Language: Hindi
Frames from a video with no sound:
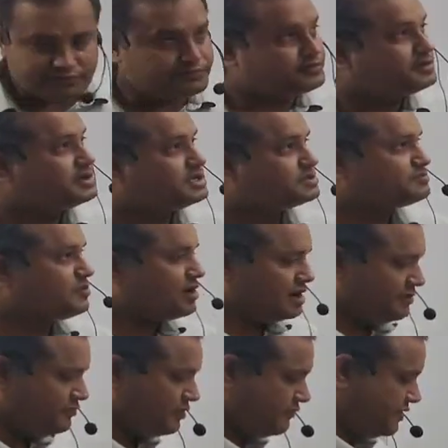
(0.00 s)
ऑफ
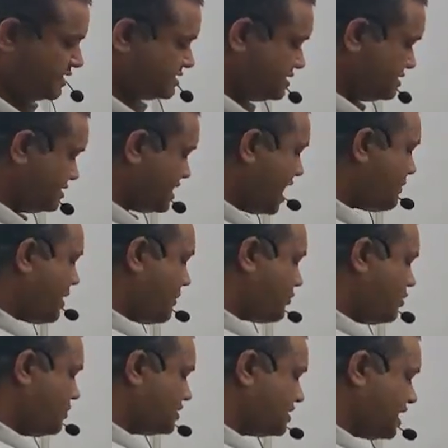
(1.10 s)
स्मॉल एफ ऑफ एक्स नाम
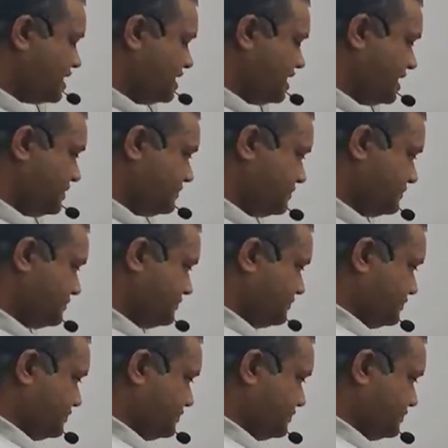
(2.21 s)
आपको पता ही है